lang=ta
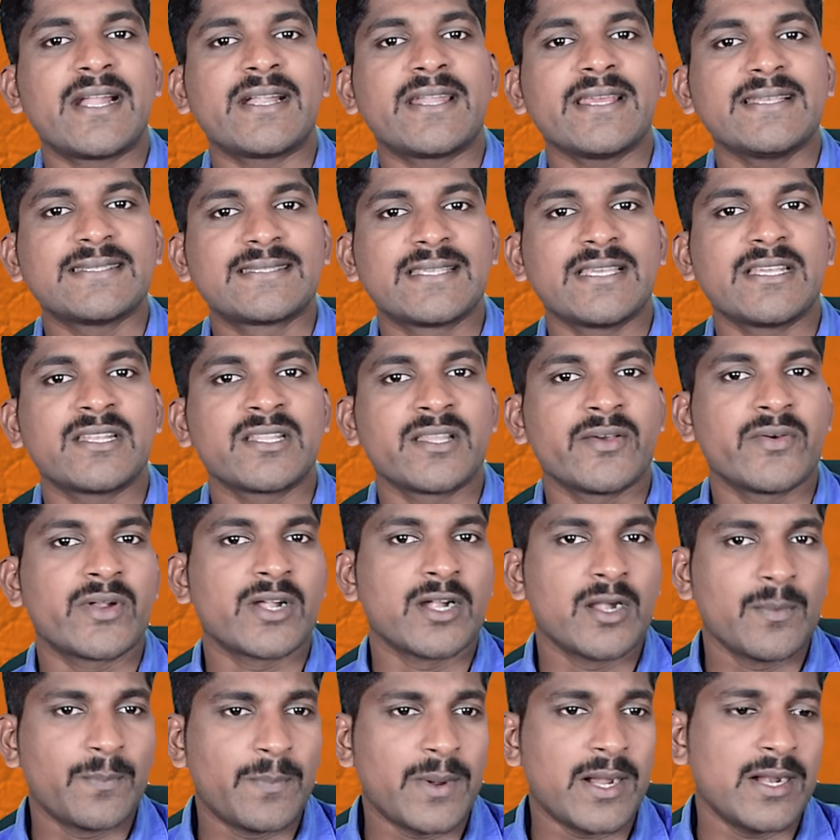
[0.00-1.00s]
நாட்டை
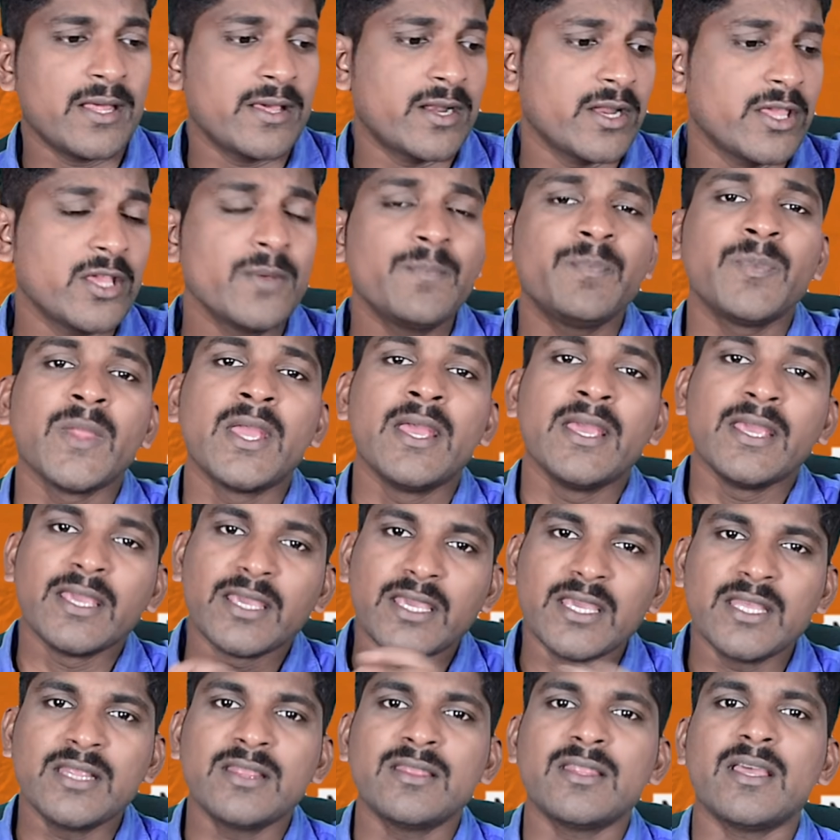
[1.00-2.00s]
சேர்ந்தவர்கள் பலரையும்
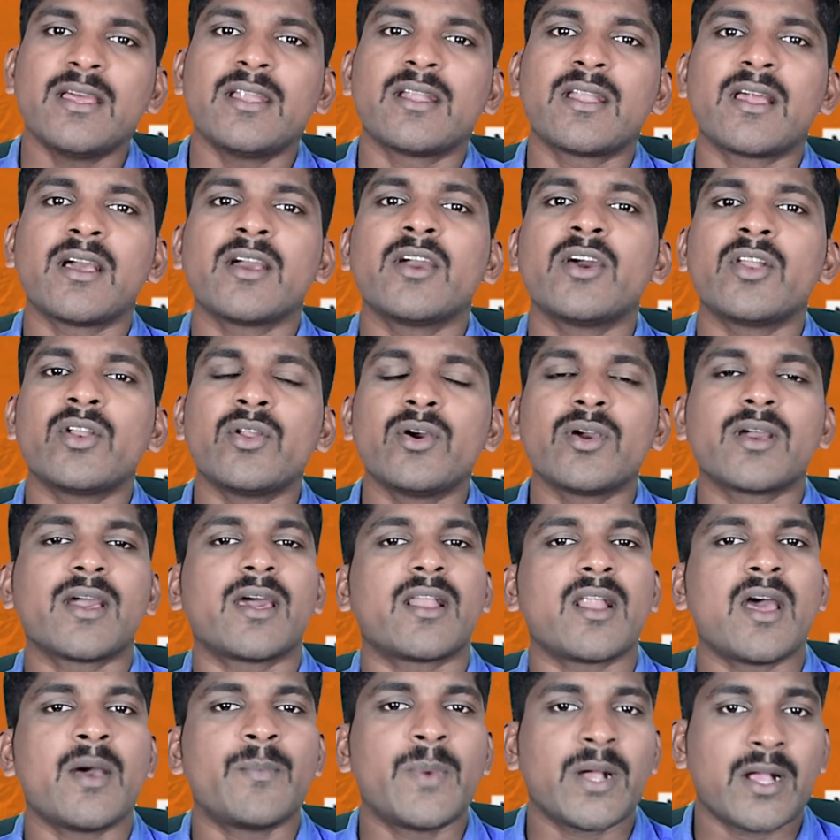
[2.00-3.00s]
இந்த நகர்னோ
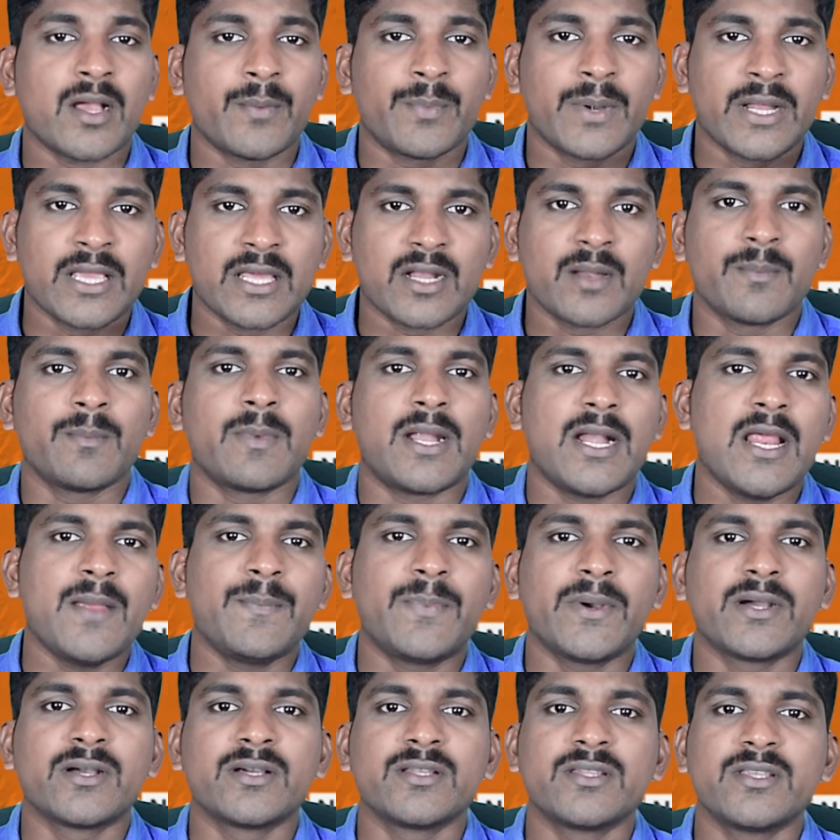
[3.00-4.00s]
கராபக் அப்படிங்கிற
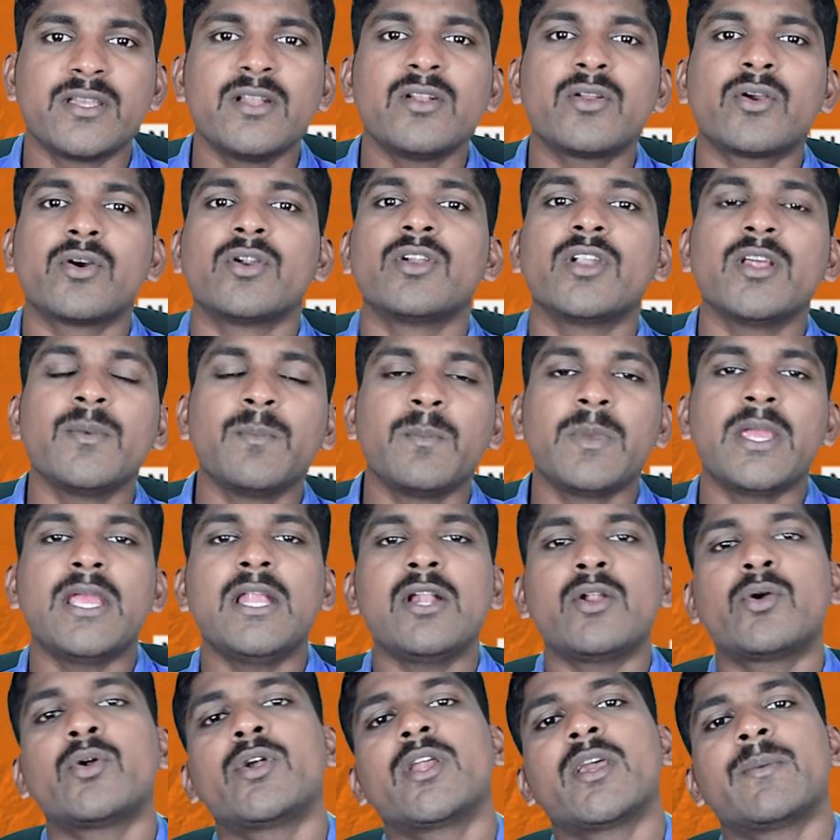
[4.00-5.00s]
மலைப்பகுதியில் கொண்டு
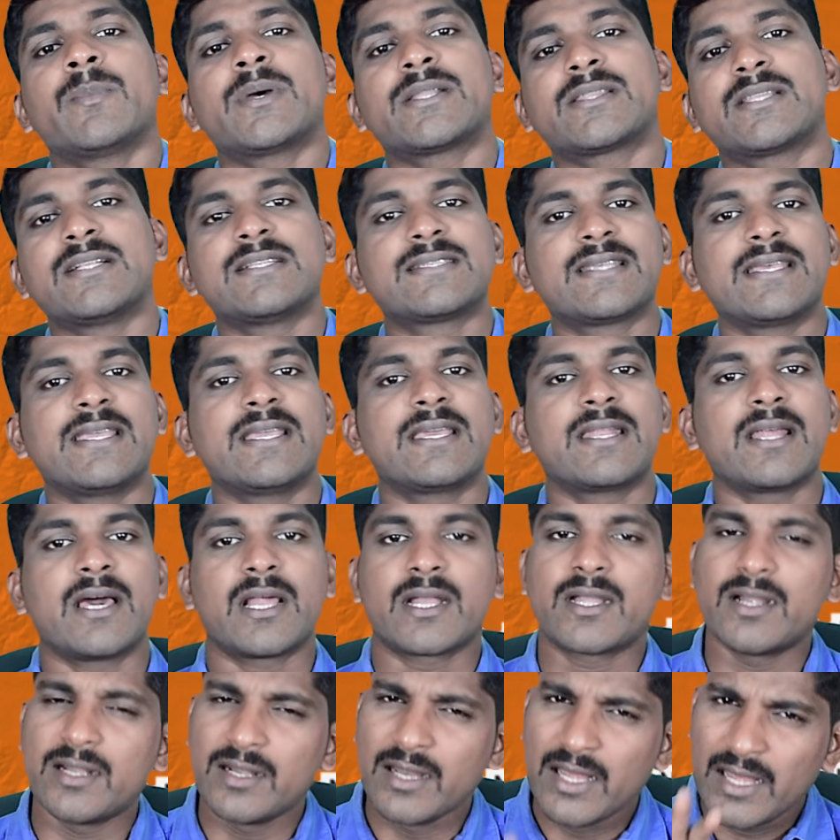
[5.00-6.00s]
மீள் குடியமர்த்தல்
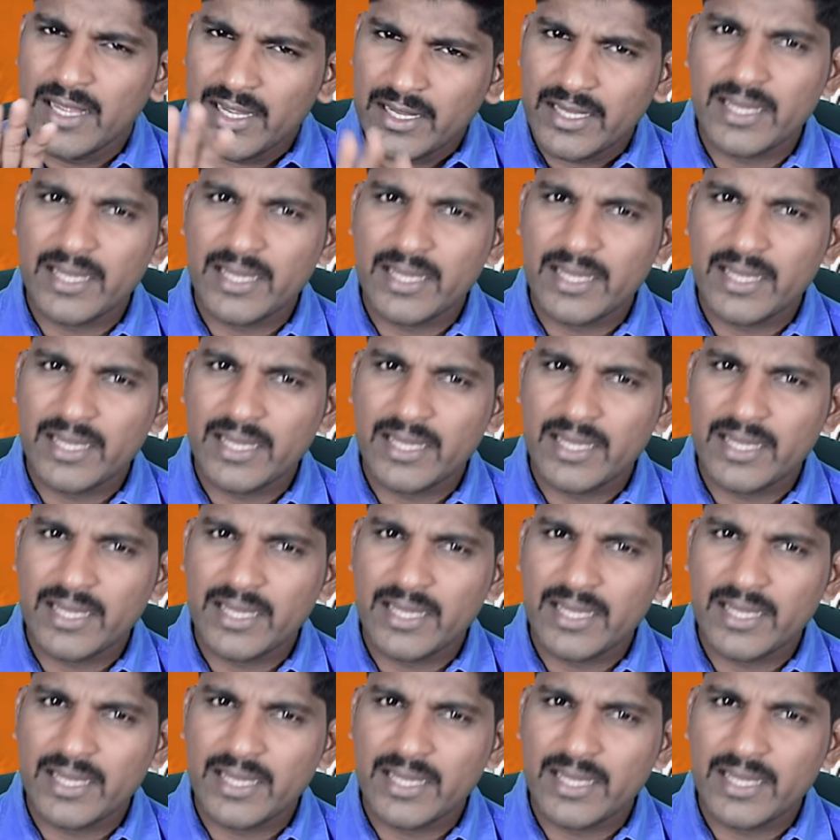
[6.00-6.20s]
செய்கிறார்கள்